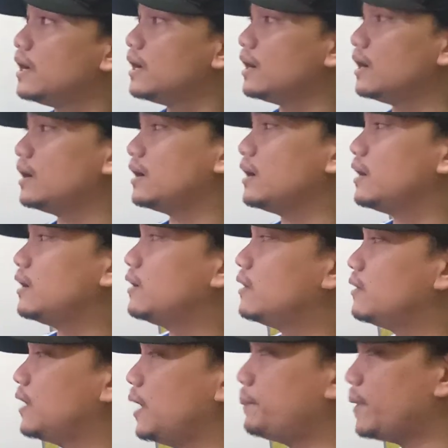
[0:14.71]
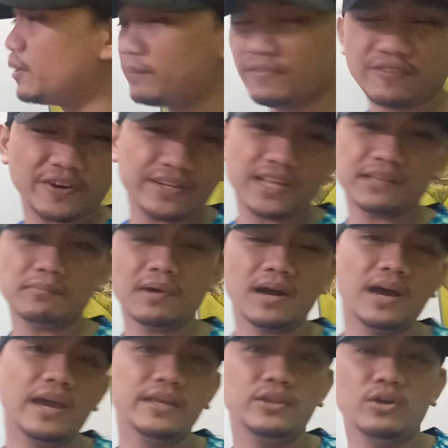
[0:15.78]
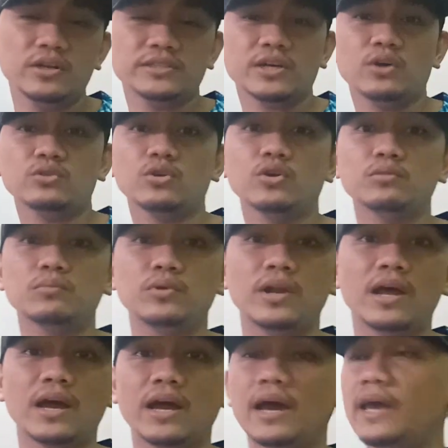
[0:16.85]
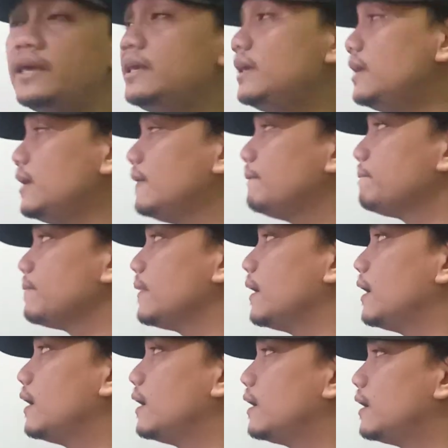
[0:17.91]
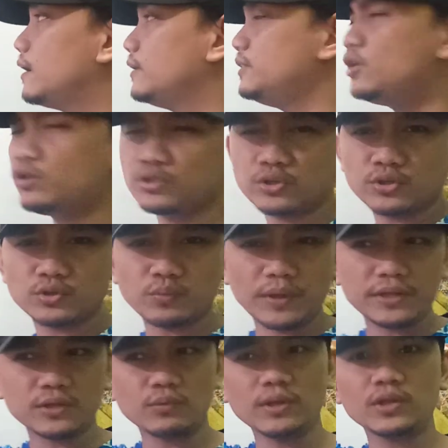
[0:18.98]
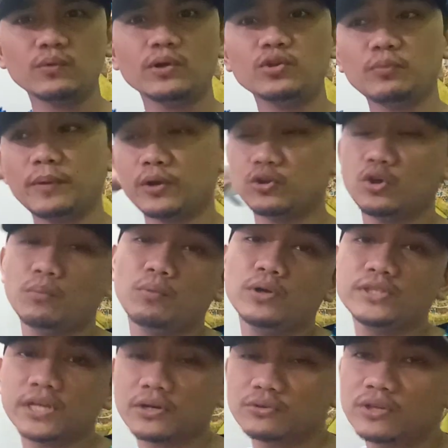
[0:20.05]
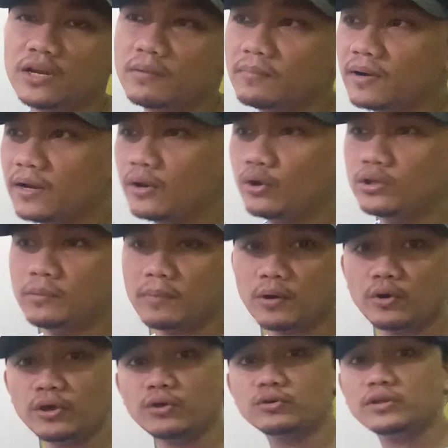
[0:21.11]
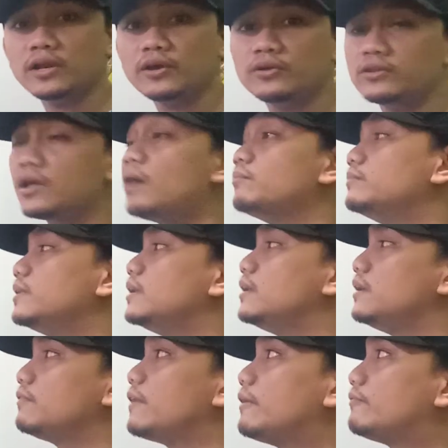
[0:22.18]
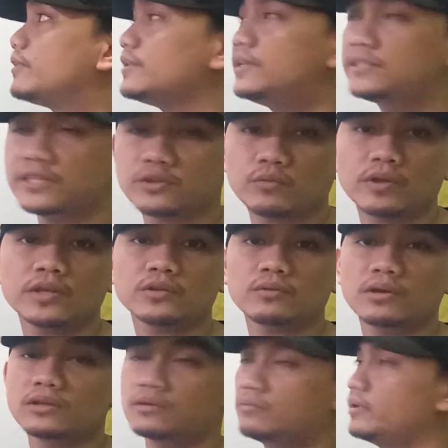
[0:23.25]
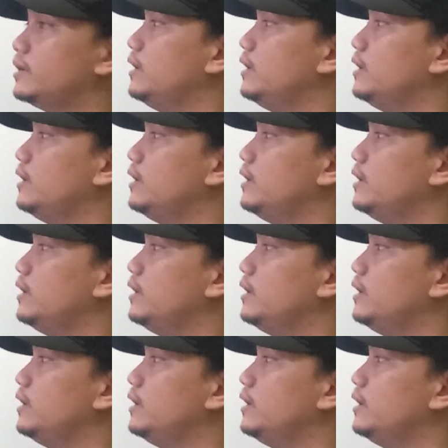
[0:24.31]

Uh, eh, pero before that mga idol, shoutout muna kay... Uh, hindi ko sure kung 2021 to pero double check ko na lang mga Lodi. Baguhin ko na lang yung thumbnail if ever hindi siya 2021.